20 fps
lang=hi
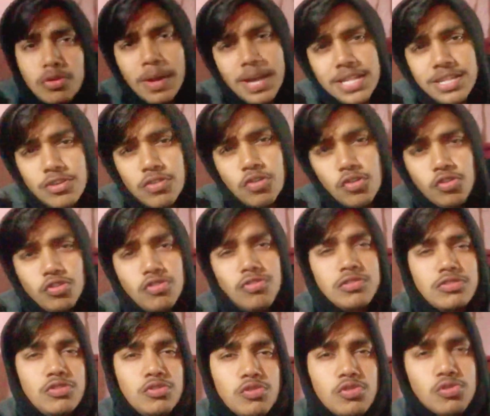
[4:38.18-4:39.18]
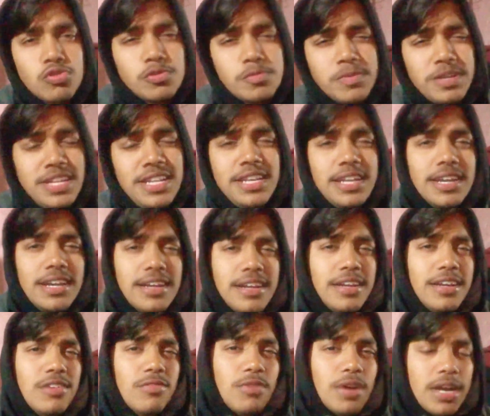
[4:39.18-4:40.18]
भाई देखो जूस वूस पी लिया
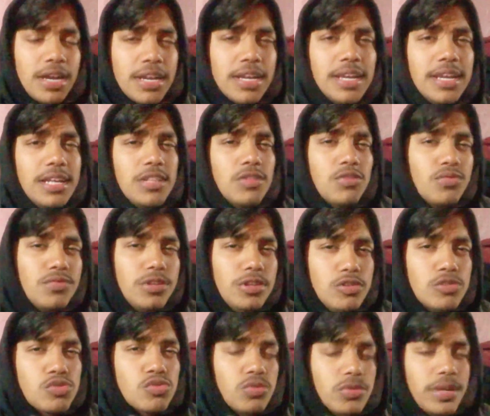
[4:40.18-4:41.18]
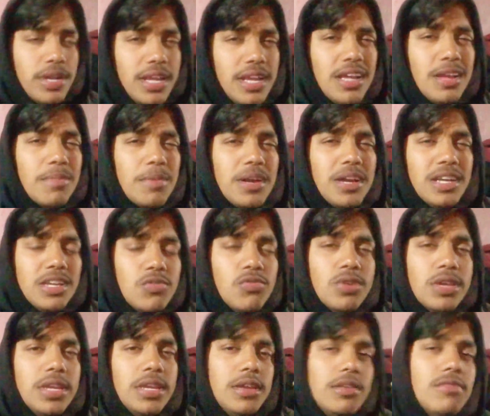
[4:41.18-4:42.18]
एंड वहाँ गया तो वीडियो शूट नहीं कर पाया
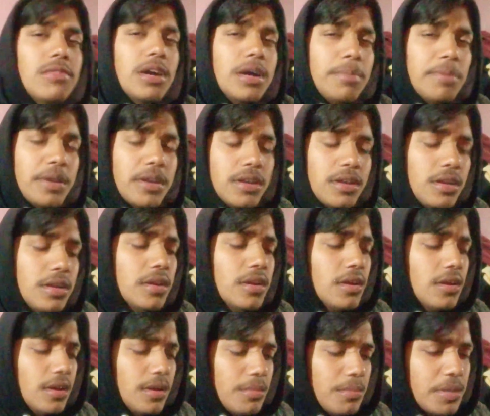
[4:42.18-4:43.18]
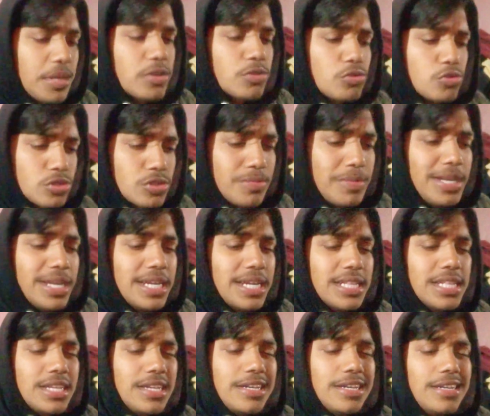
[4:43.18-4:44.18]
क्योंकि वहाँ पर मेरे दोस्त मिल गए
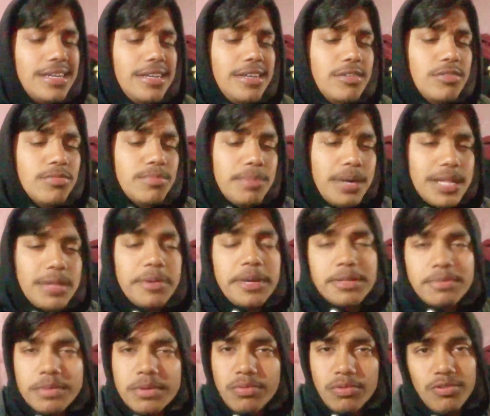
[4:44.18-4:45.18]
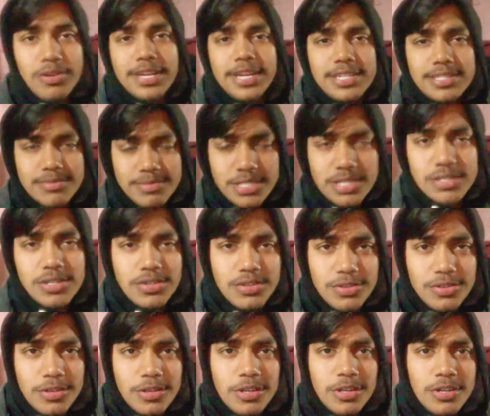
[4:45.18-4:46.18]
थे एंड बात बात में भूल गया समझ रहे हो
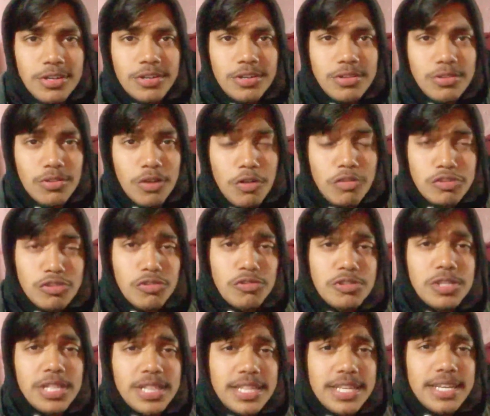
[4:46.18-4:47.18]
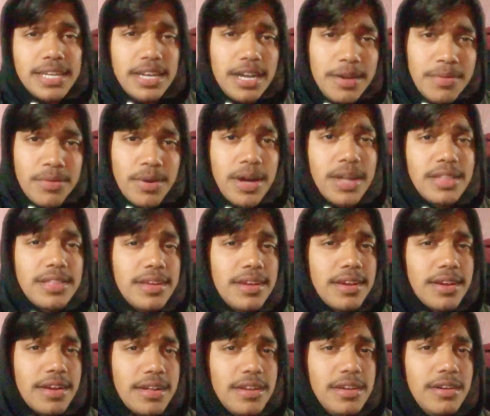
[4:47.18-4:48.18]
तो आओ चलो चलते हैं अब खाते हैं
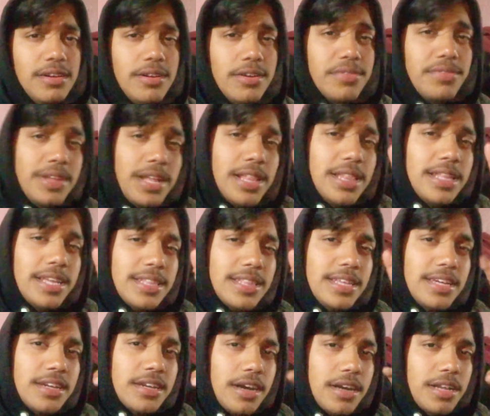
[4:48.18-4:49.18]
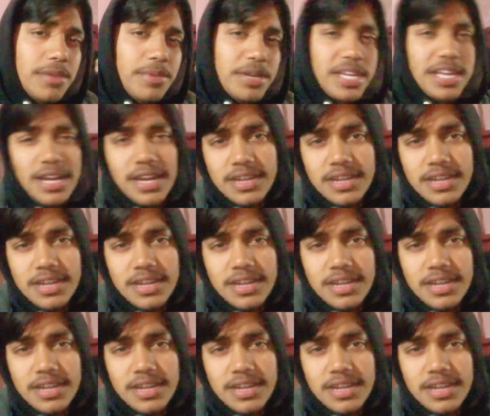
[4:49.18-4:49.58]
खाना अब फिलहाल देखते हैं खाने में क्या